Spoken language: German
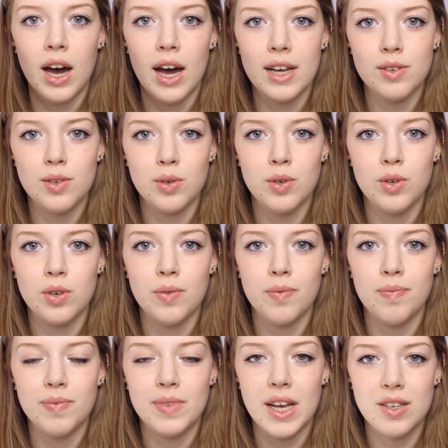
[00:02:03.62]
Also
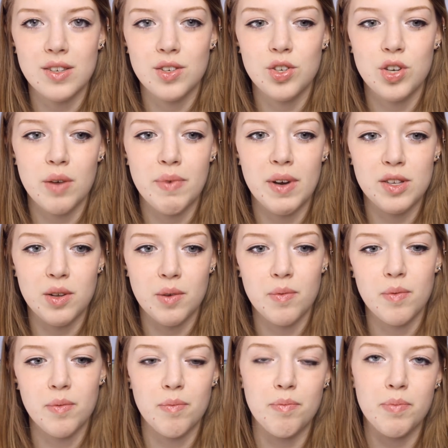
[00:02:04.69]
das ist schon mal so
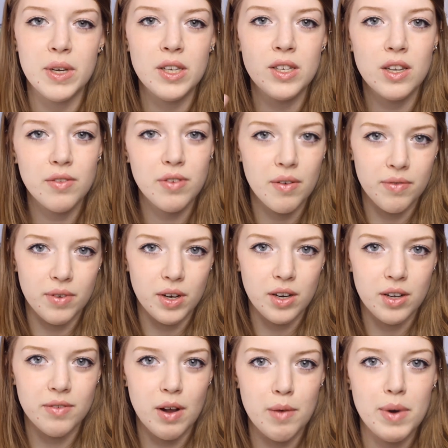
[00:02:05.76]
ein bisschen
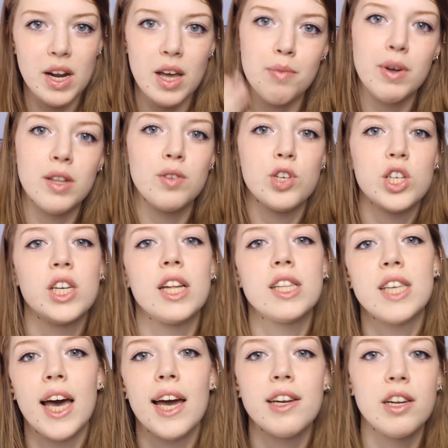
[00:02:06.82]
verwirrend, weil man ja immer zwischen der
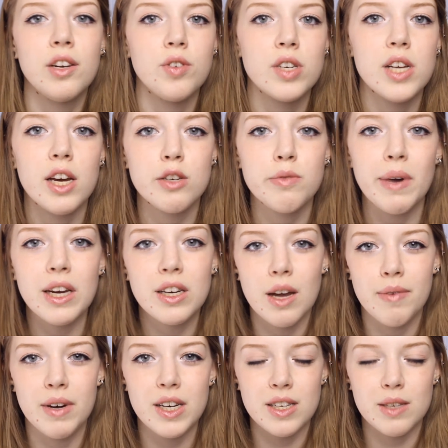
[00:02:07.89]
Zeit hin und her springt,
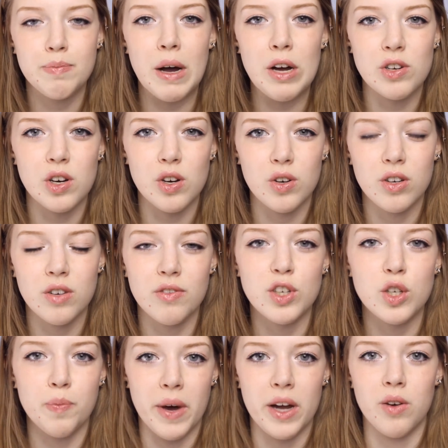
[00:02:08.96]
aber das baut auch irgendwie
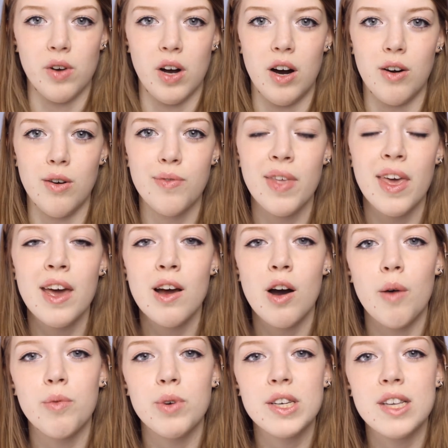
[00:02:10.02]
Spannung auf.
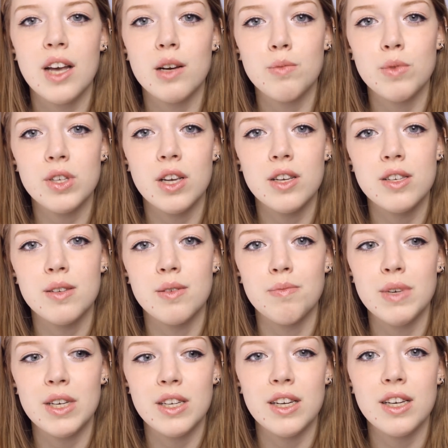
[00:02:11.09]
Obwohl ich sagen muss, dass
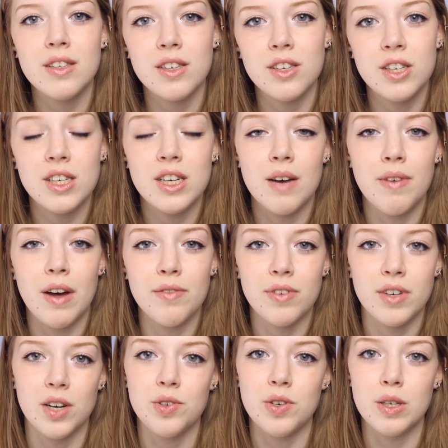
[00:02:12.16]
mich Nicks Geschichte am
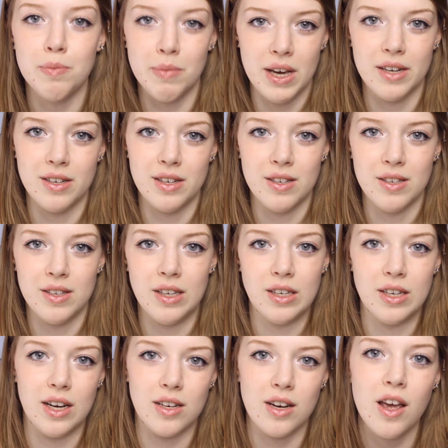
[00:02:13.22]
Anfang natürlich mehr interessiert
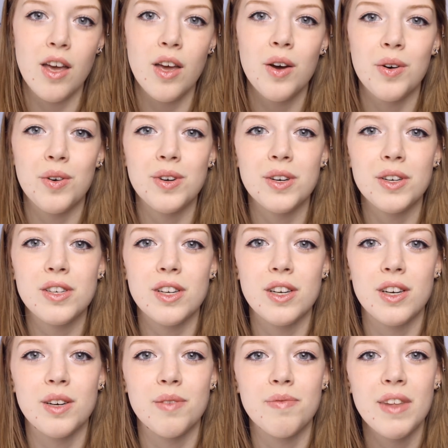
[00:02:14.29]
hat. Und
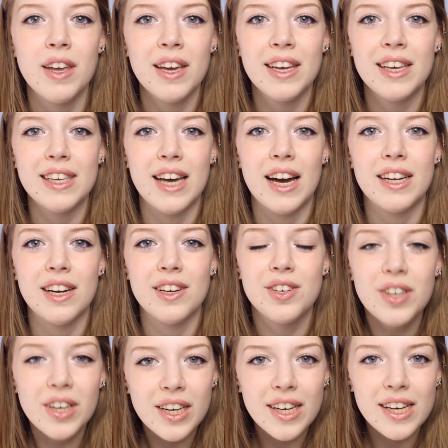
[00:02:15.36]
ähm, ja,
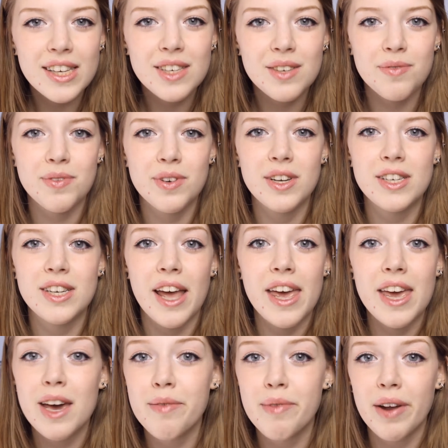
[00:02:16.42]
natürlich wird der
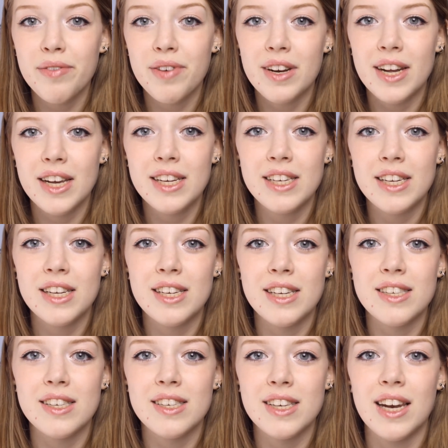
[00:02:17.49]
Ehemann verdächtigt,
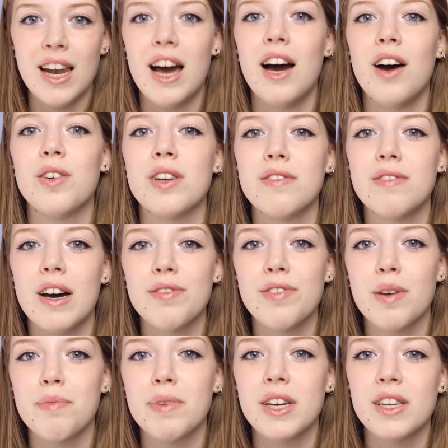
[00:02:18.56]
das ist klar, und am
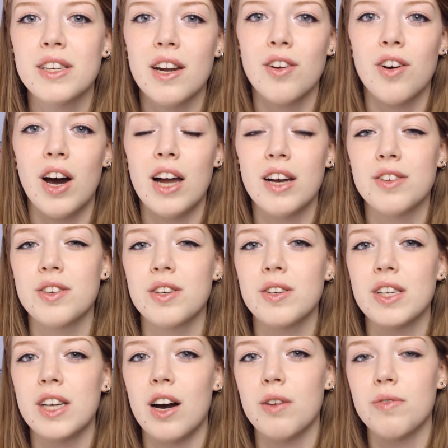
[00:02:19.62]
Anfang beginnt dann auch alles
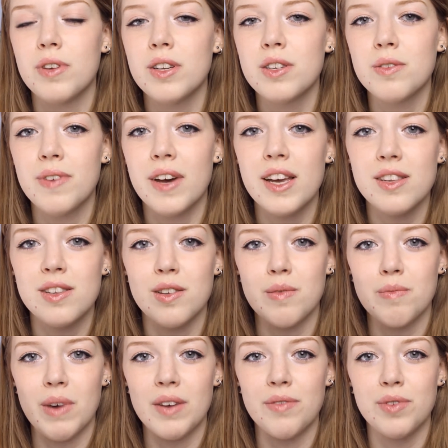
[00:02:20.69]
irgendwie darauf hinzuweisen und
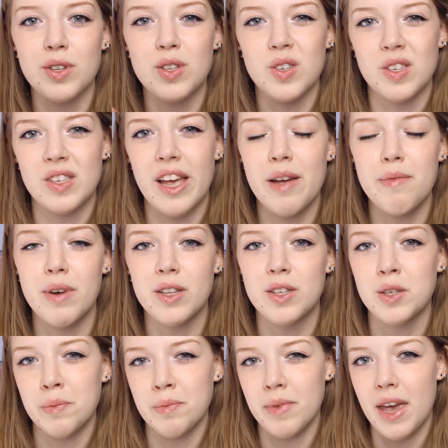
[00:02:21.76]
man wird so selber
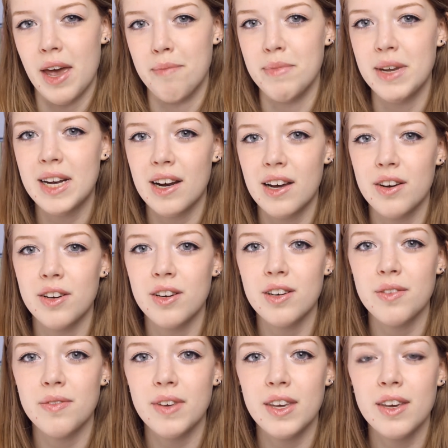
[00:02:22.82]
zum Ermittler
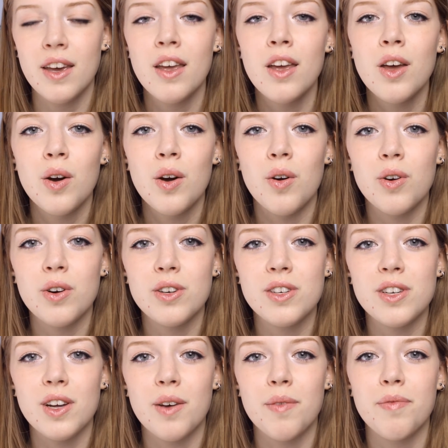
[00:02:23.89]
irgendwie
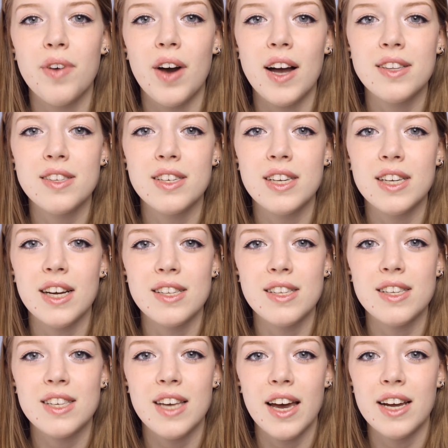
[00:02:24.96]
und ähm, fragt sich die
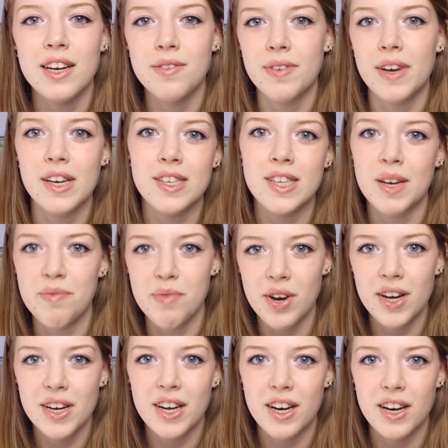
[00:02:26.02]
ganze Zeit, wer ist der
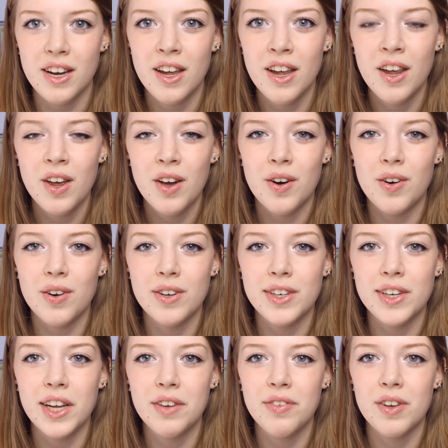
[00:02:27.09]
Mörder? Und
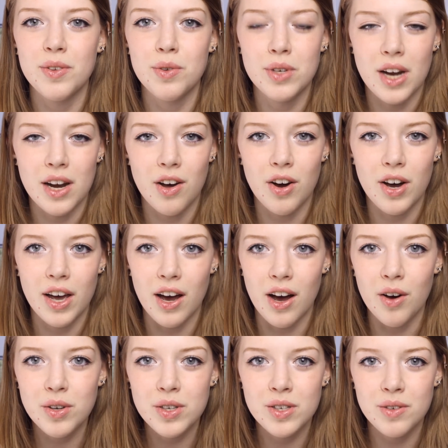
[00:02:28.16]
Nick versucht dann auch
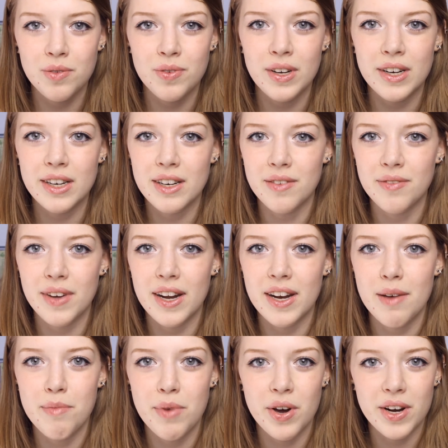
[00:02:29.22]
herauszufinden, wer
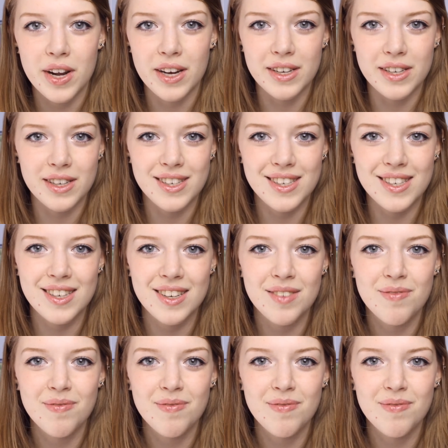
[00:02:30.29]
der Mörder ist.